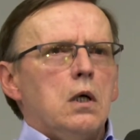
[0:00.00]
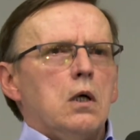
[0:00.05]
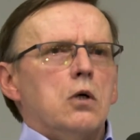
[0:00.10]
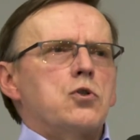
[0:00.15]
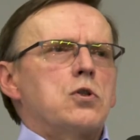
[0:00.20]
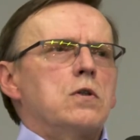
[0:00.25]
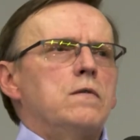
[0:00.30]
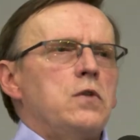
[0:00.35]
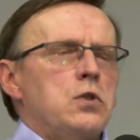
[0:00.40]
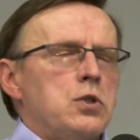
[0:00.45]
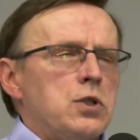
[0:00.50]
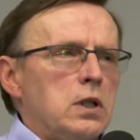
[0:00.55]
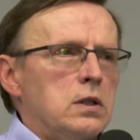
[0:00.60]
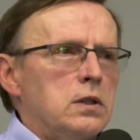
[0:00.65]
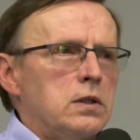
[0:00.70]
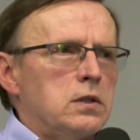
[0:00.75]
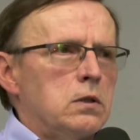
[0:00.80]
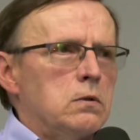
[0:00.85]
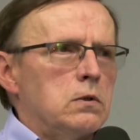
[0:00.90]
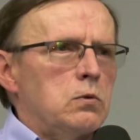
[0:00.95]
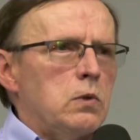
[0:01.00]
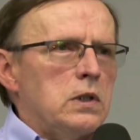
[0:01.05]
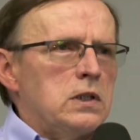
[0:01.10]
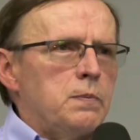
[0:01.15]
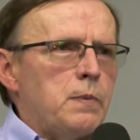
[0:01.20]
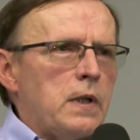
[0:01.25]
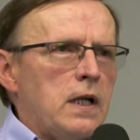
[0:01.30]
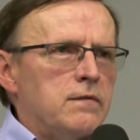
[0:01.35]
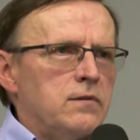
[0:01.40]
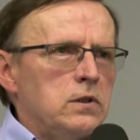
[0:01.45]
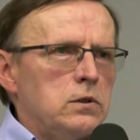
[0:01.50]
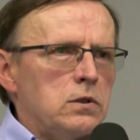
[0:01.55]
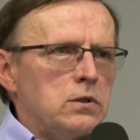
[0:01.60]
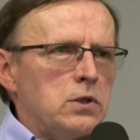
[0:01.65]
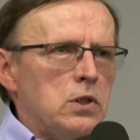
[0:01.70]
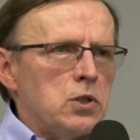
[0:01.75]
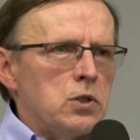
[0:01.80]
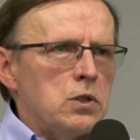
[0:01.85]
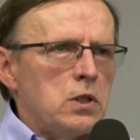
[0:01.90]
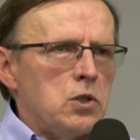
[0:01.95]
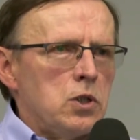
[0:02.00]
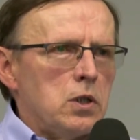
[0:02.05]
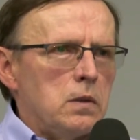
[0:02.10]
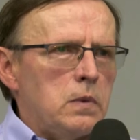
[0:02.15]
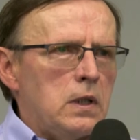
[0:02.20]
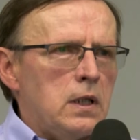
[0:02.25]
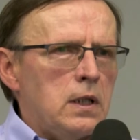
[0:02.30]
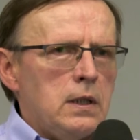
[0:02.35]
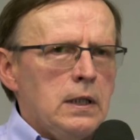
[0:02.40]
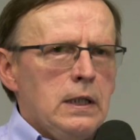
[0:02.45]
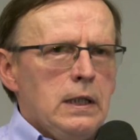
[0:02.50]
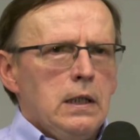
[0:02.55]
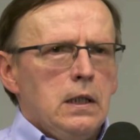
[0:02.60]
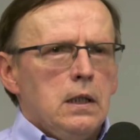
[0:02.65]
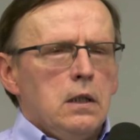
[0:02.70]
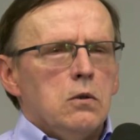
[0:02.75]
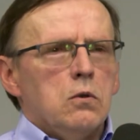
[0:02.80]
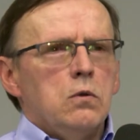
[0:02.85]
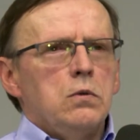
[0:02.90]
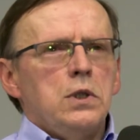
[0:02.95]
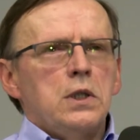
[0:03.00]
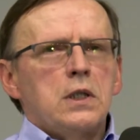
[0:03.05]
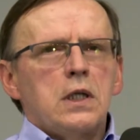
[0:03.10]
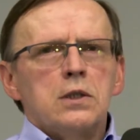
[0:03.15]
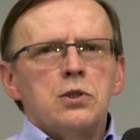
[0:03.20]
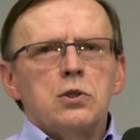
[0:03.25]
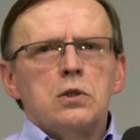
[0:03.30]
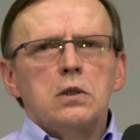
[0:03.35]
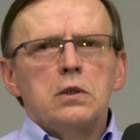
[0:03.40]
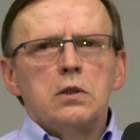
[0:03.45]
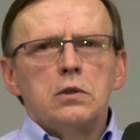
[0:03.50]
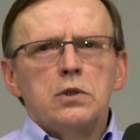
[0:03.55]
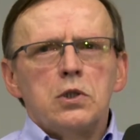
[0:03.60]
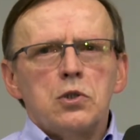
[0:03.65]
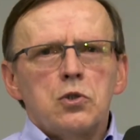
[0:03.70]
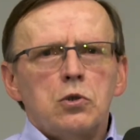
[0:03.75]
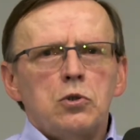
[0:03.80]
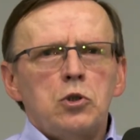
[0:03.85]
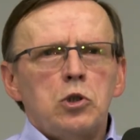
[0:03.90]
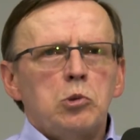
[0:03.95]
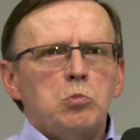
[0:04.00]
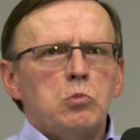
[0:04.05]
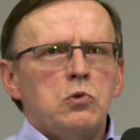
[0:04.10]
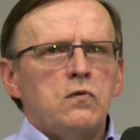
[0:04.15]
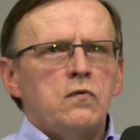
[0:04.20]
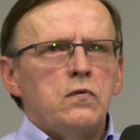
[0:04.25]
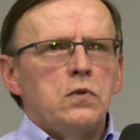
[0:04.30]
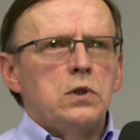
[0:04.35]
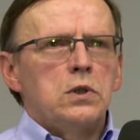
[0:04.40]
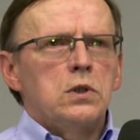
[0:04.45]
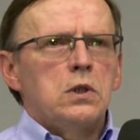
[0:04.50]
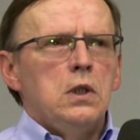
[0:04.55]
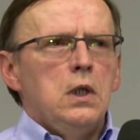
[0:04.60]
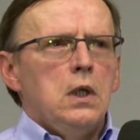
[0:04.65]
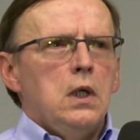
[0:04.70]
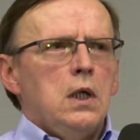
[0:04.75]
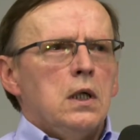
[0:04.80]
Oczywiście, gdy są złe sprawy, to też nie trzeba unikać, tylko też o nich mówić.